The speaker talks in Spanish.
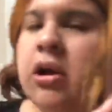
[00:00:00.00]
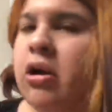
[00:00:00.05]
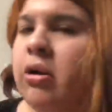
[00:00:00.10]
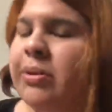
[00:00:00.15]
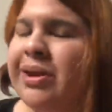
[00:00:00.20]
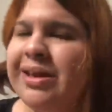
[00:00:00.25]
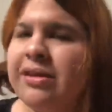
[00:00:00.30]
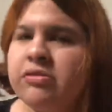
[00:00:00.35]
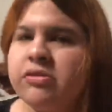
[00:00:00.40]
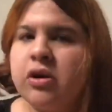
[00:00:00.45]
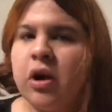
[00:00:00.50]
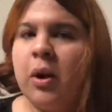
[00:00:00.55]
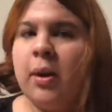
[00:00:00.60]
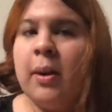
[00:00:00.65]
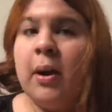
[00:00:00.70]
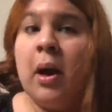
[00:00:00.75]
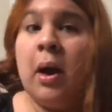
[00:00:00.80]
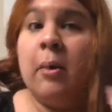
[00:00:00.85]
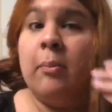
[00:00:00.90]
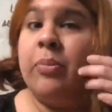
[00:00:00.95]

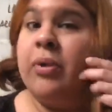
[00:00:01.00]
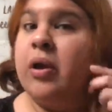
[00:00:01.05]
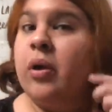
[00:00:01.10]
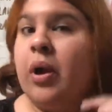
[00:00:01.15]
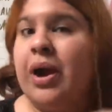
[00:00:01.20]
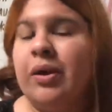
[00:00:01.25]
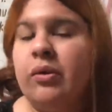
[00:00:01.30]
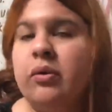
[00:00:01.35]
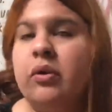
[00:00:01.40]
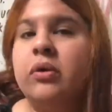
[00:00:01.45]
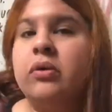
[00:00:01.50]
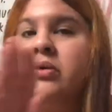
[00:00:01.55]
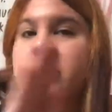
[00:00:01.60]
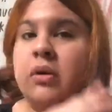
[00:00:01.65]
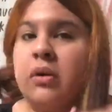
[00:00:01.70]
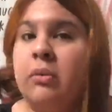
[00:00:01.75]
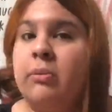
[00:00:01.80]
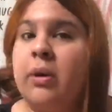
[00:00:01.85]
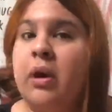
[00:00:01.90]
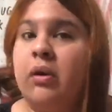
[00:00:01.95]
Cobrizo, pero hay unos
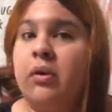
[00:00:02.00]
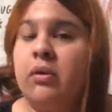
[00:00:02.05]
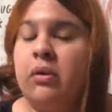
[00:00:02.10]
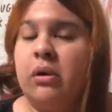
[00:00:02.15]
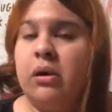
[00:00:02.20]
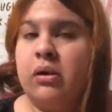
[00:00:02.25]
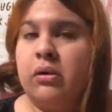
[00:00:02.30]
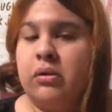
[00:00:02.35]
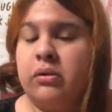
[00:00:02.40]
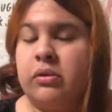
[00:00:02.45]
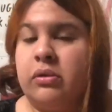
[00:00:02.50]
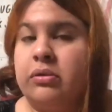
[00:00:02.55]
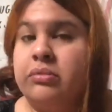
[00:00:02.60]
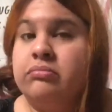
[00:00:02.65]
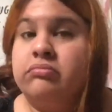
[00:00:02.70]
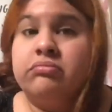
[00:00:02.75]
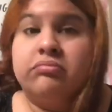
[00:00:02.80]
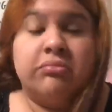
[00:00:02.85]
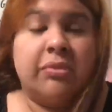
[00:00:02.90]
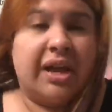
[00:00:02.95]
tonos más oscuros que otros.
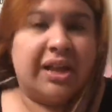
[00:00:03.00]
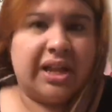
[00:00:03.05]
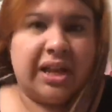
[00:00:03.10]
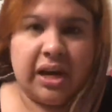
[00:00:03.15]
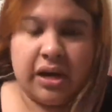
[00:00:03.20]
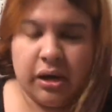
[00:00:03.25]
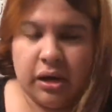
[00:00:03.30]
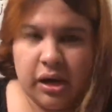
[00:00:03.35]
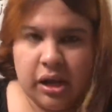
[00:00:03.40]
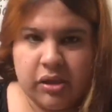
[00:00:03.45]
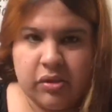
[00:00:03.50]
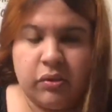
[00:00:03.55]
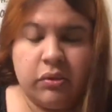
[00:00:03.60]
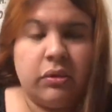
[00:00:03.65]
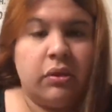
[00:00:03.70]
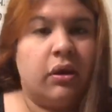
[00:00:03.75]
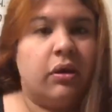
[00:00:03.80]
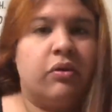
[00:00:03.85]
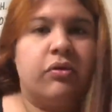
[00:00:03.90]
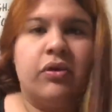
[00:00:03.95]
Esta es la del
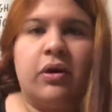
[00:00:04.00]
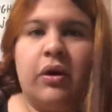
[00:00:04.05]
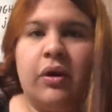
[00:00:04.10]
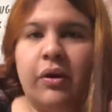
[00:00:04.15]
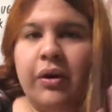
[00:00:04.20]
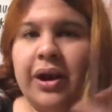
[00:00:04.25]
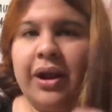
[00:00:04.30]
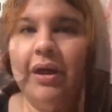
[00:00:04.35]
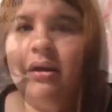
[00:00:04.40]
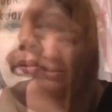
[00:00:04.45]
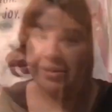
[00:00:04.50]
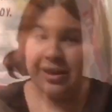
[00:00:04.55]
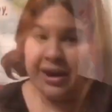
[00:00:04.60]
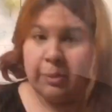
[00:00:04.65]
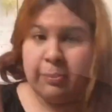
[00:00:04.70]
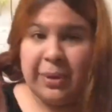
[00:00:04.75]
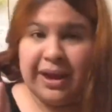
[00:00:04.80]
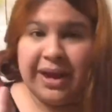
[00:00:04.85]
asunto, yo ahora. Tres